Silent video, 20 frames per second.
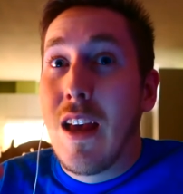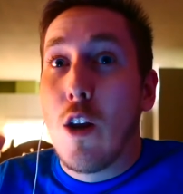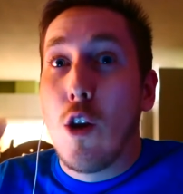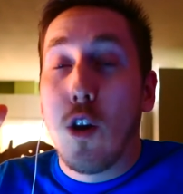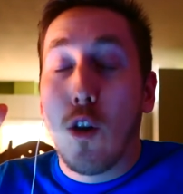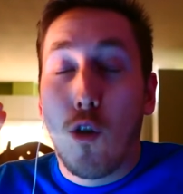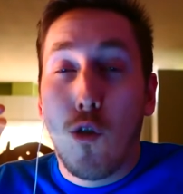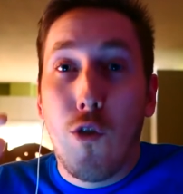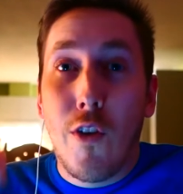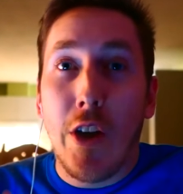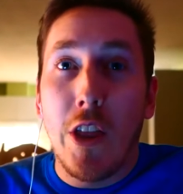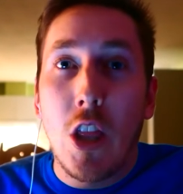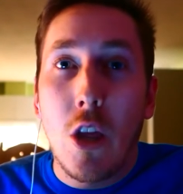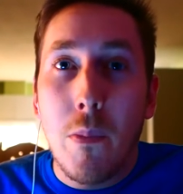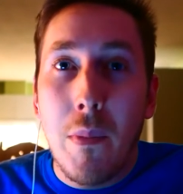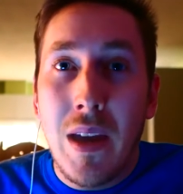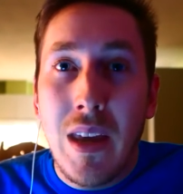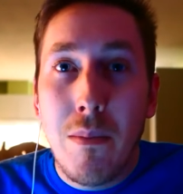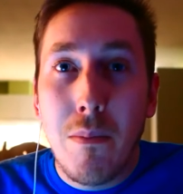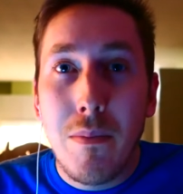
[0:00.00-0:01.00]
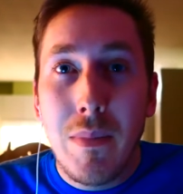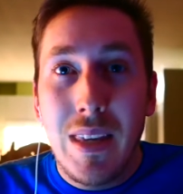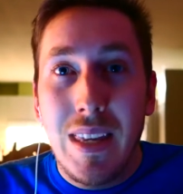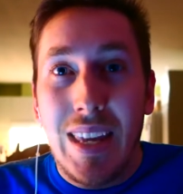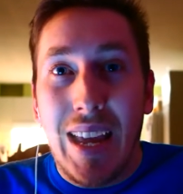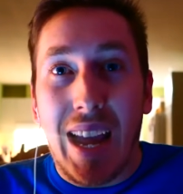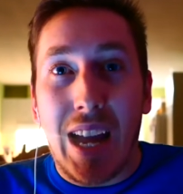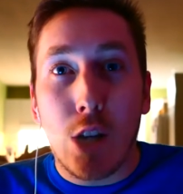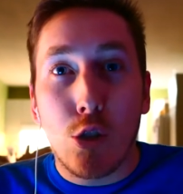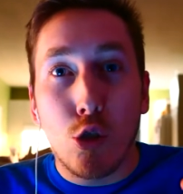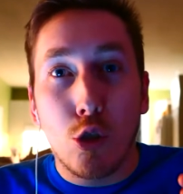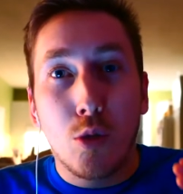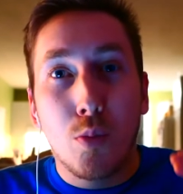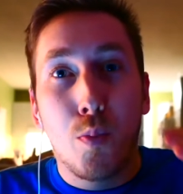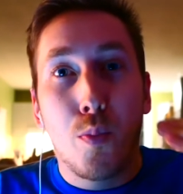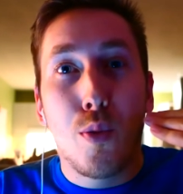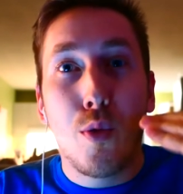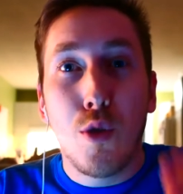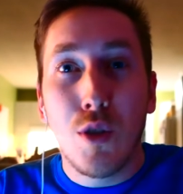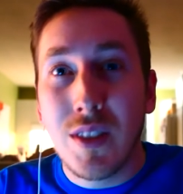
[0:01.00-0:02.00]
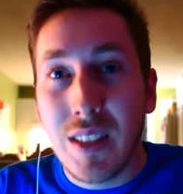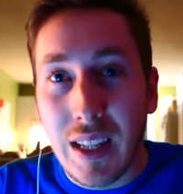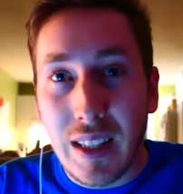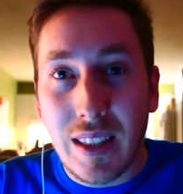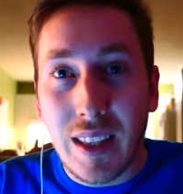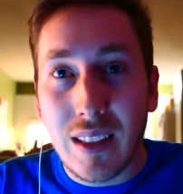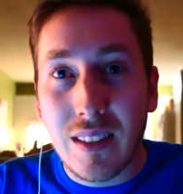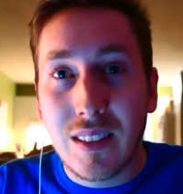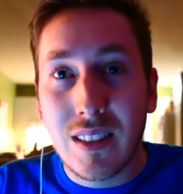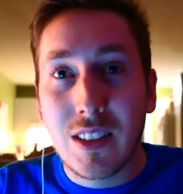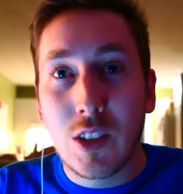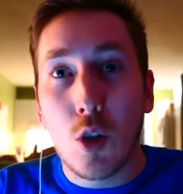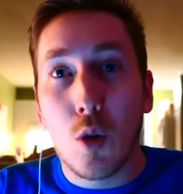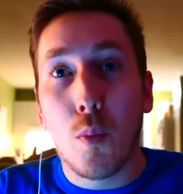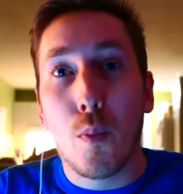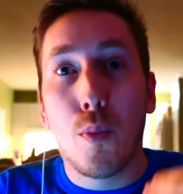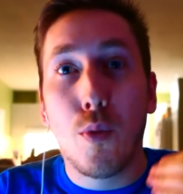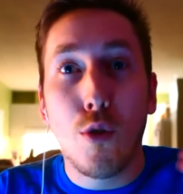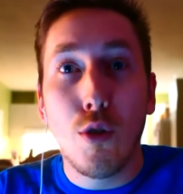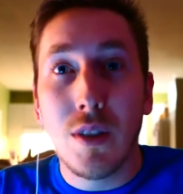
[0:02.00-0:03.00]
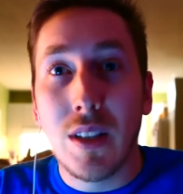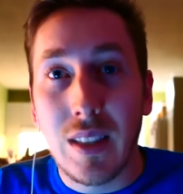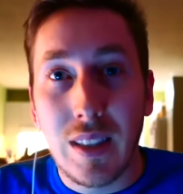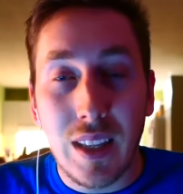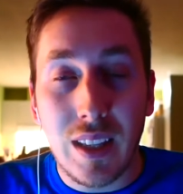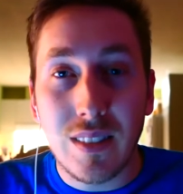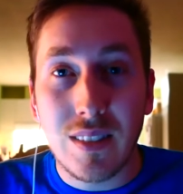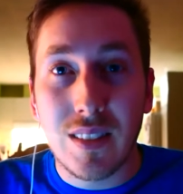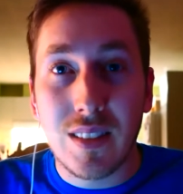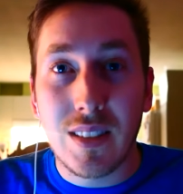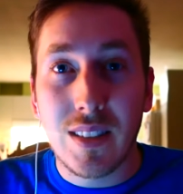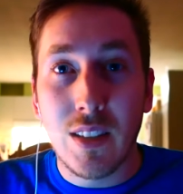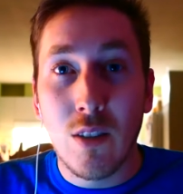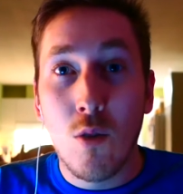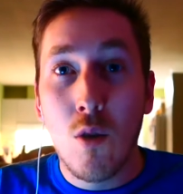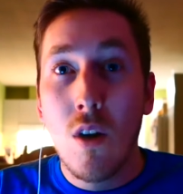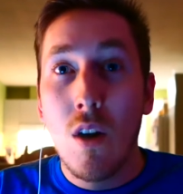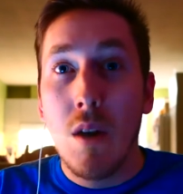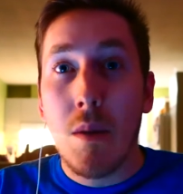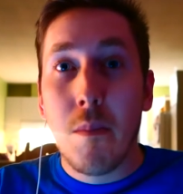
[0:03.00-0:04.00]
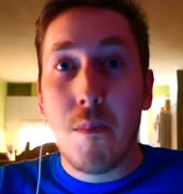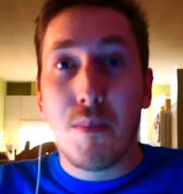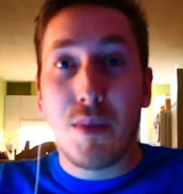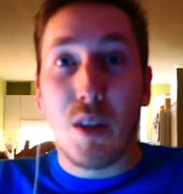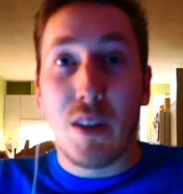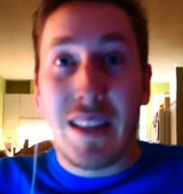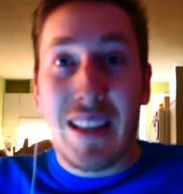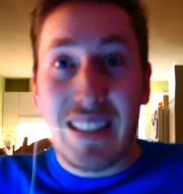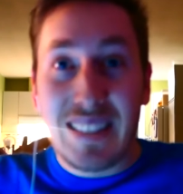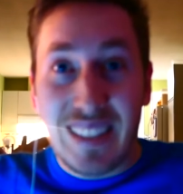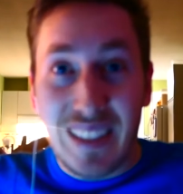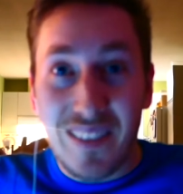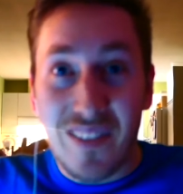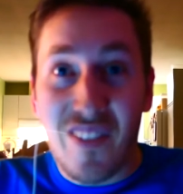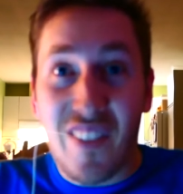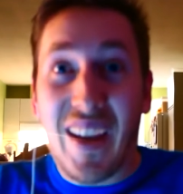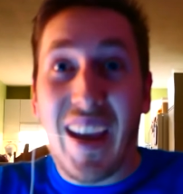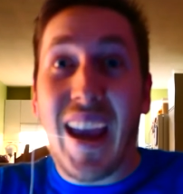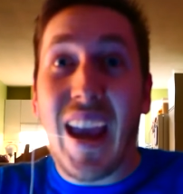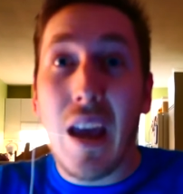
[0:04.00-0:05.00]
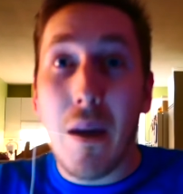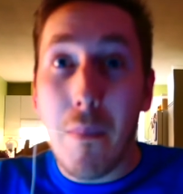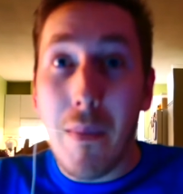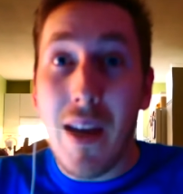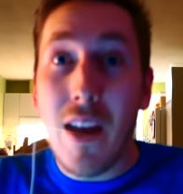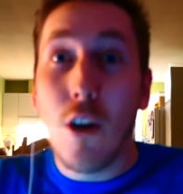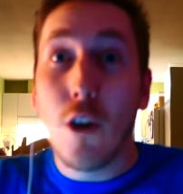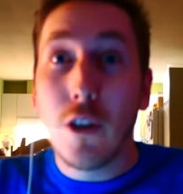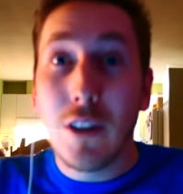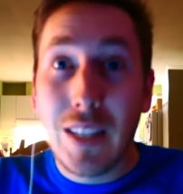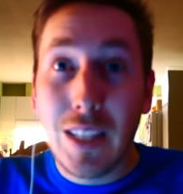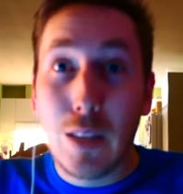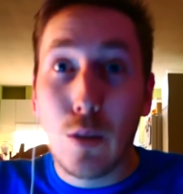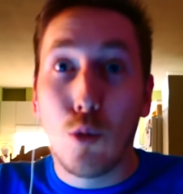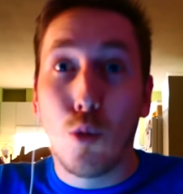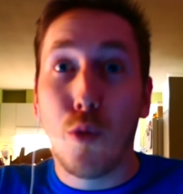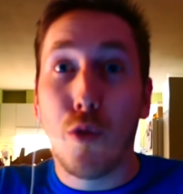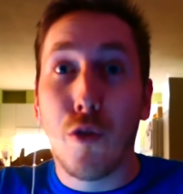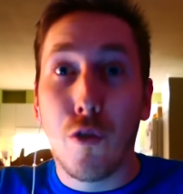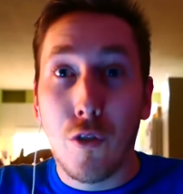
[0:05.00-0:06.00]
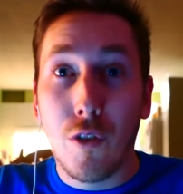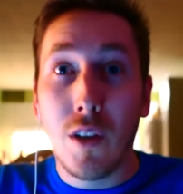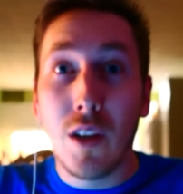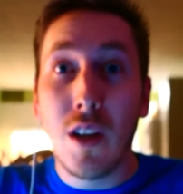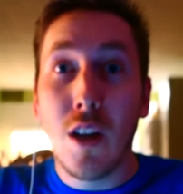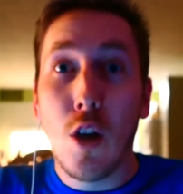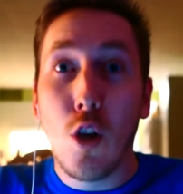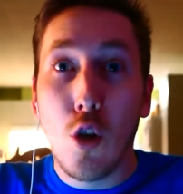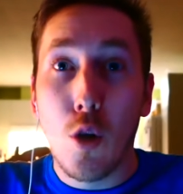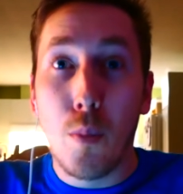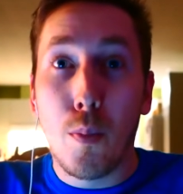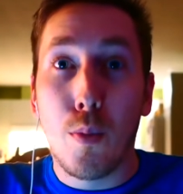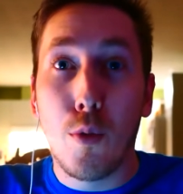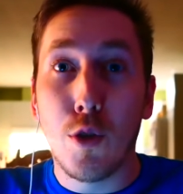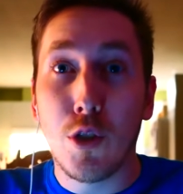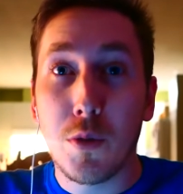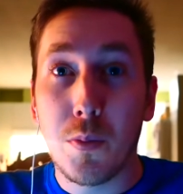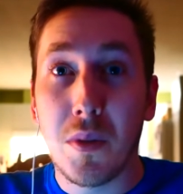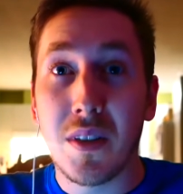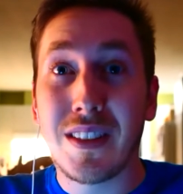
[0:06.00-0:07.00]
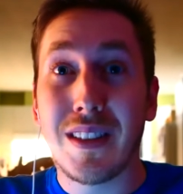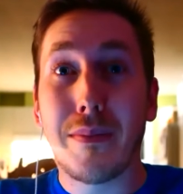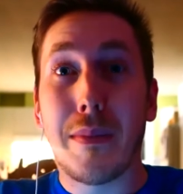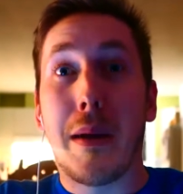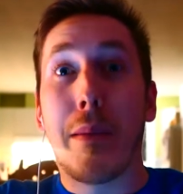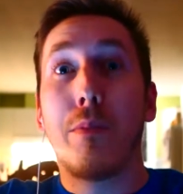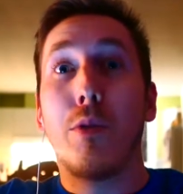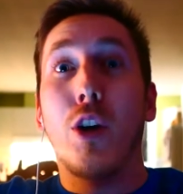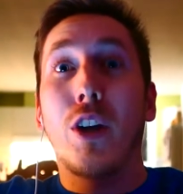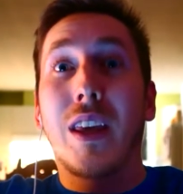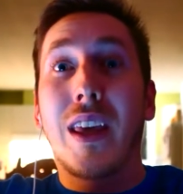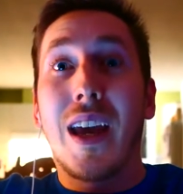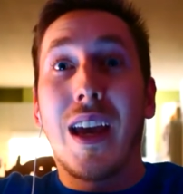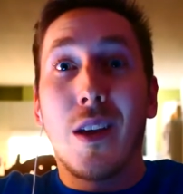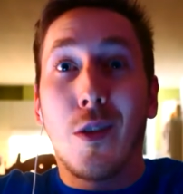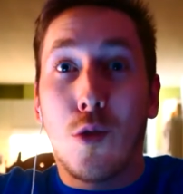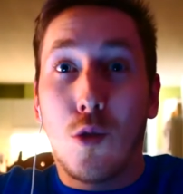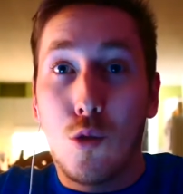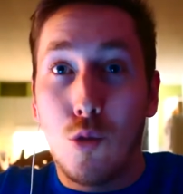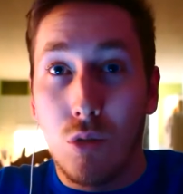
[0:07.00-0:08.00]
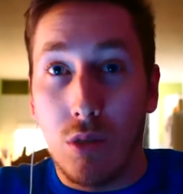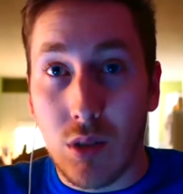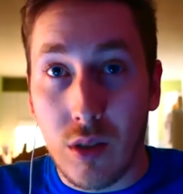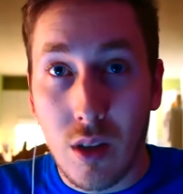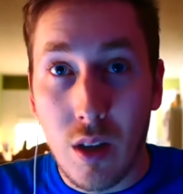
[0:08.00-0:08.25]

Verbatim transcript: le gouvernement, il, rajoute plus d'interdictions, plus d'interdictions, puis ça, il essaie vraiment d'étouffer le plus possible en bloquant tout.